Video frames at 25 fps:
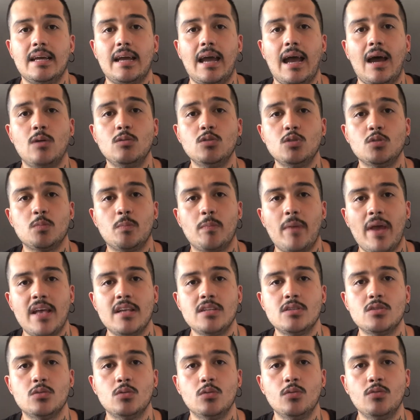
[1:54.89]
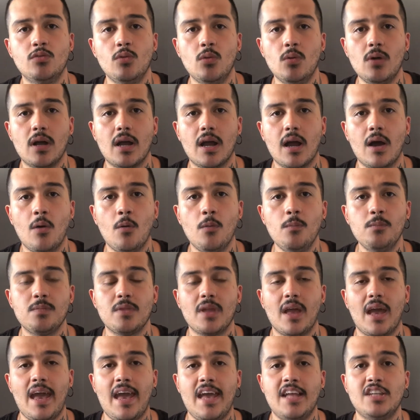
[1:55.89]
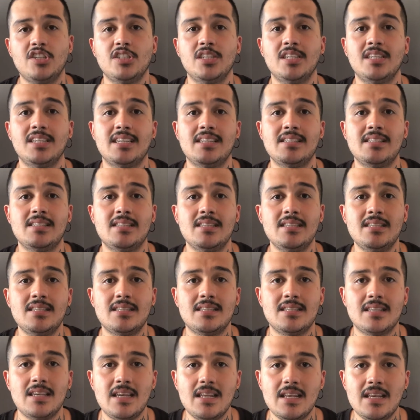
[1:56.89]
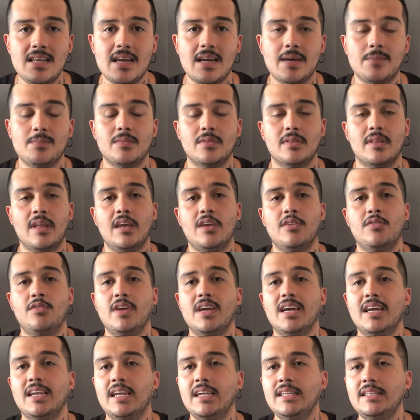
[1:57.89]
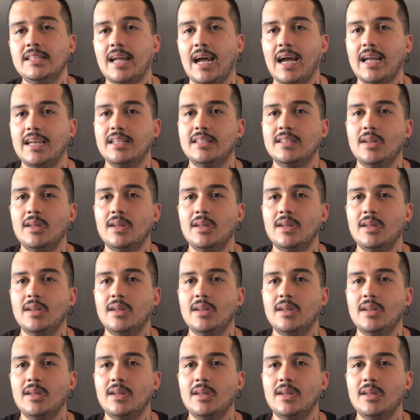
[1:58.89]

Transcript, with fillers: aos pés do vulcão Etna na Sicília, né, que fica na Itália.